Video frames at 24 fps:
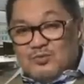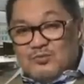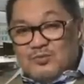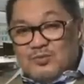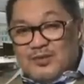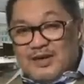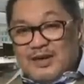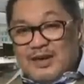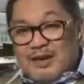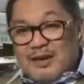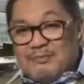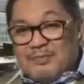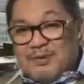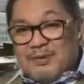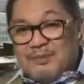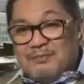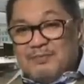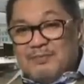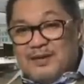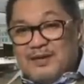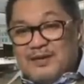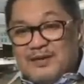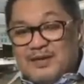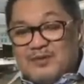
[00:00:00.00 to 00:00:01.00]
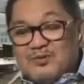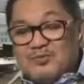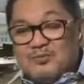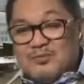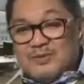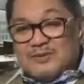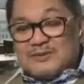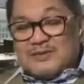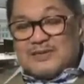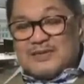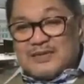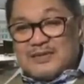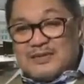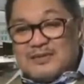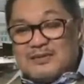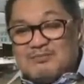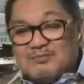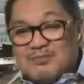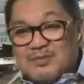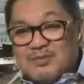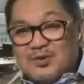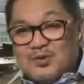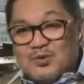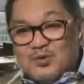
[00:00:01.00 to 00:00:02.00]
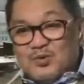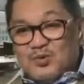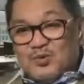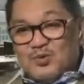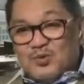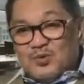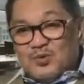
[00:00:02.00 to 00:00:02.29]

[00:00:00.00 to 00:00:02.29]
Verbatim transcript: berapa banyak rumah sakit penuh.